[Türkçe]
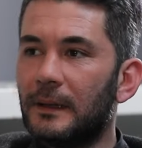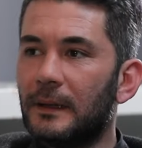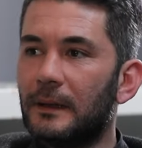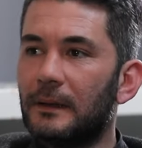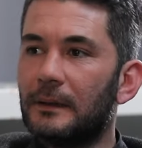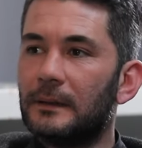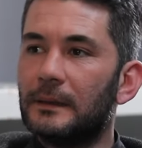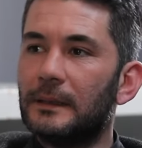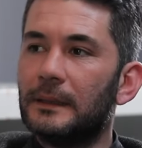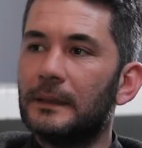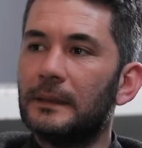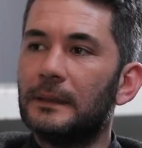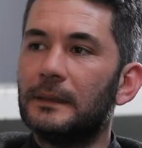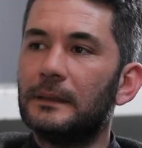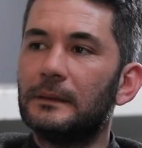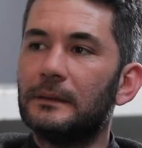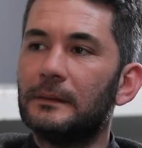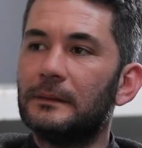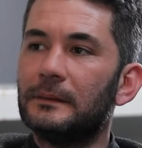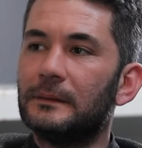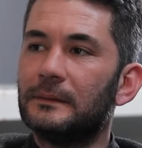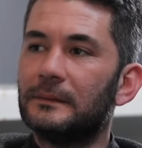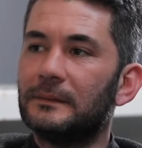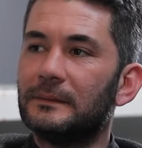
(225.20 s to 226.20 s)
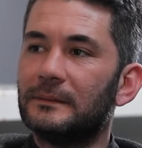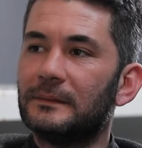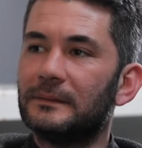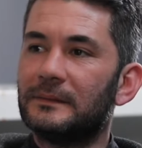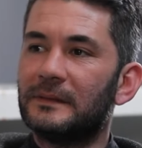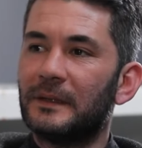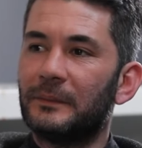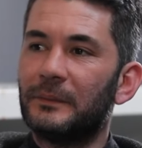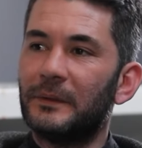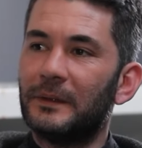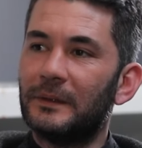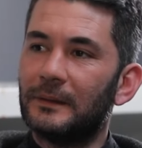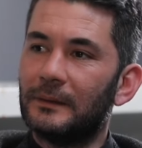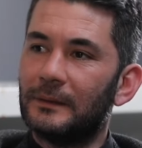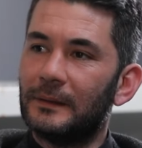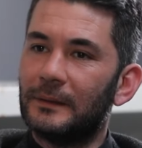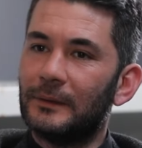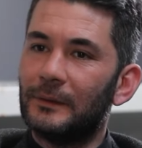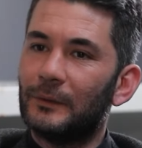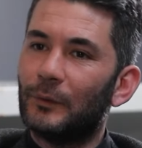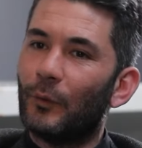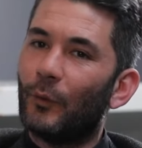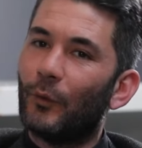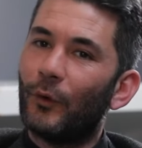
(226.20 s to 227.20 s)
da e, tabii
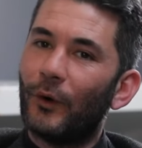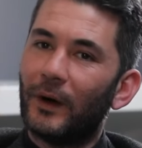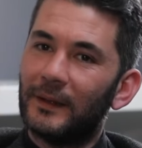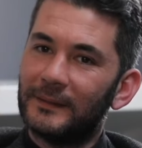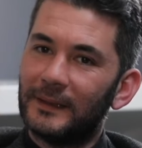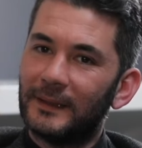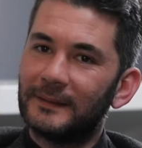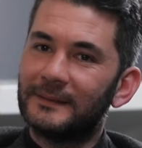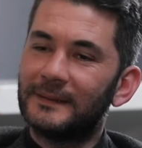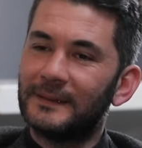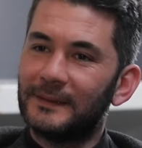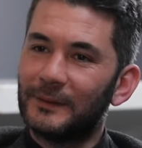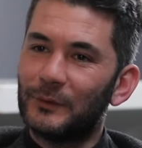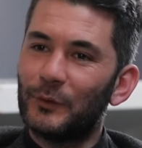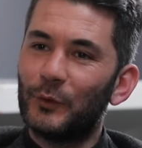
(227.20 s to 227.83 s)
e, o anahtarı